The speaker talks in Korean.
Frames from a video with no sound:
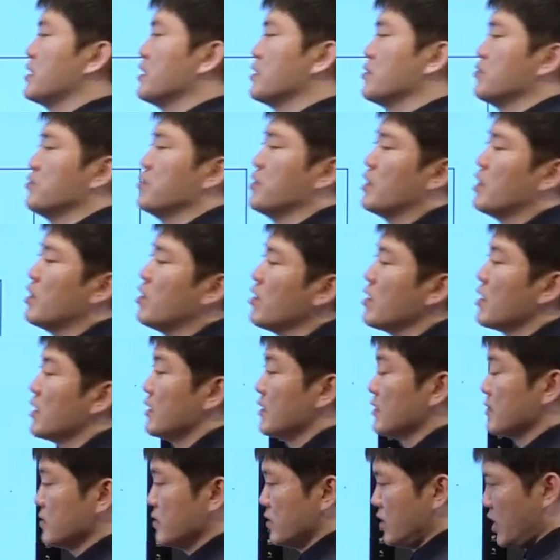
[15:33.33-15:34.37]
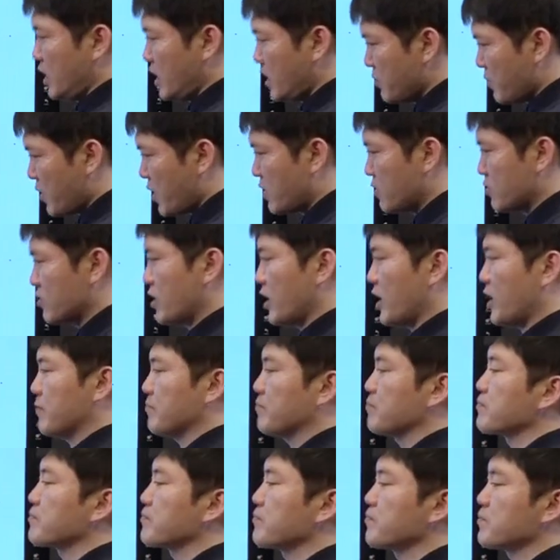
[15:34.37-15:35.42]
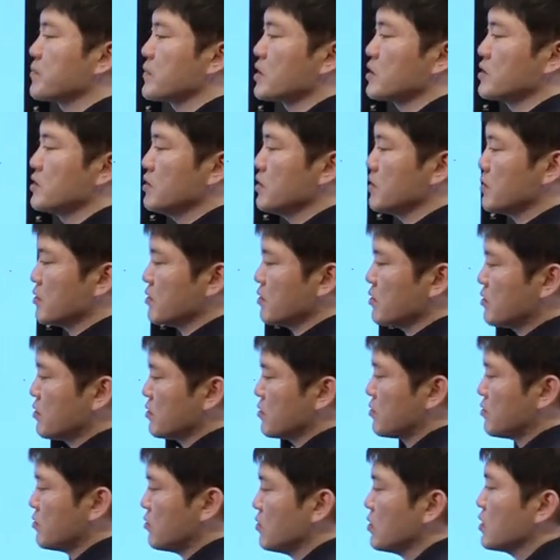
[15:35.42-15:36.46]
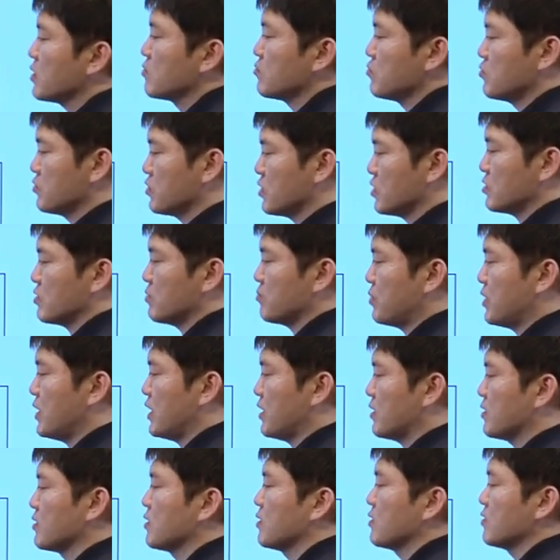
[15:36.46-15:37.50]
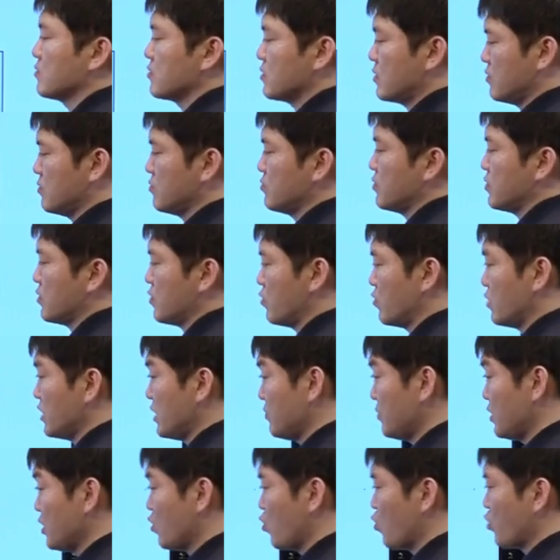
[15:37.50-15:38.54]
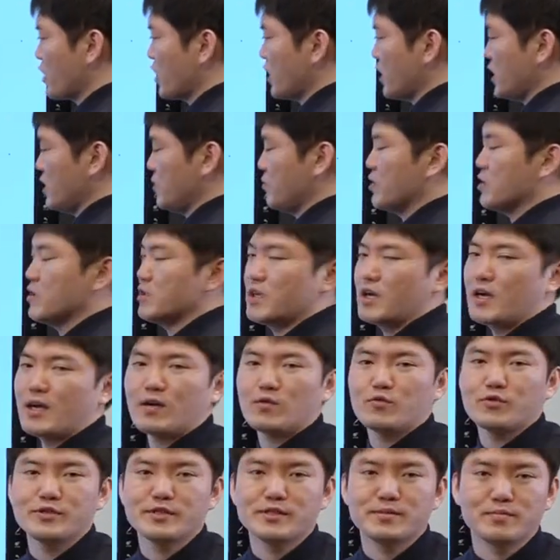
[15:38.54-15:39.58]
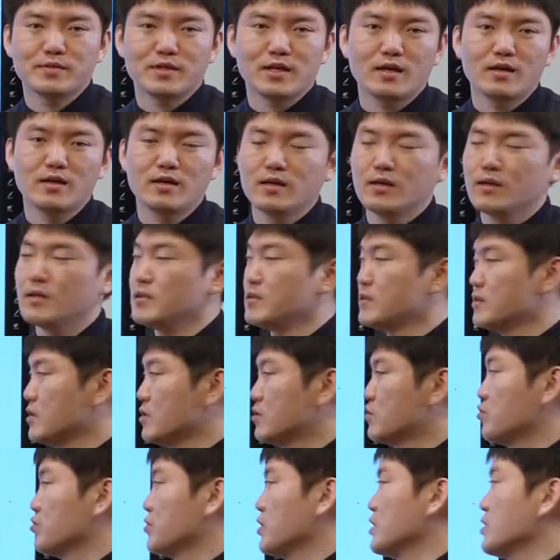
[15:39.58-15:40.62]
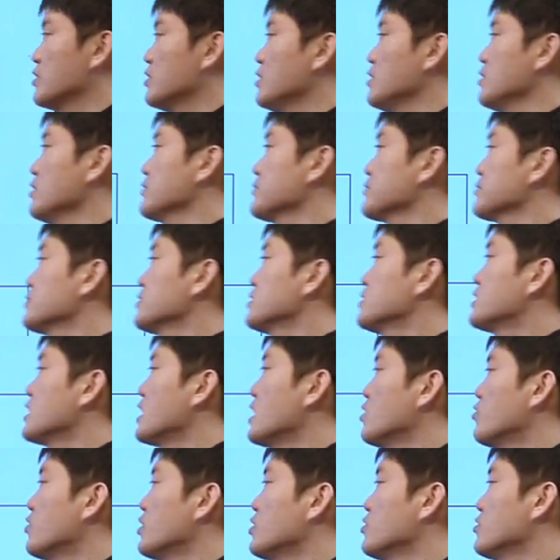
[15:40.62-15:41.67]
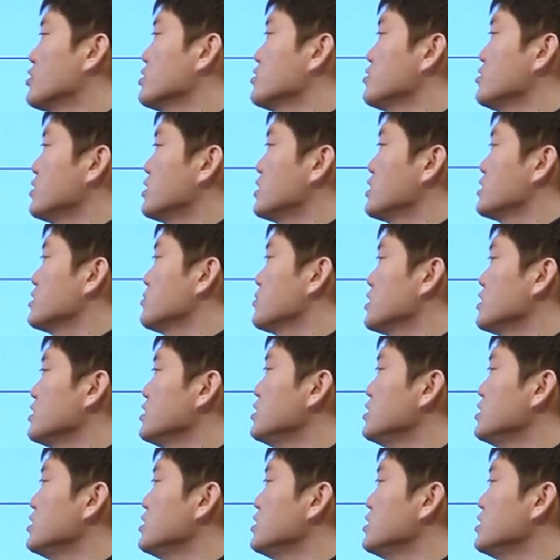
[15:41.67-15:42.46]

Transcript: 있겠고요. email them. 의견을 듣고 문제점 파악. 이미 고객의 이메일을 다 갖고 있습니다. 이 두 개를 잘 활용할 수 있겠습니다.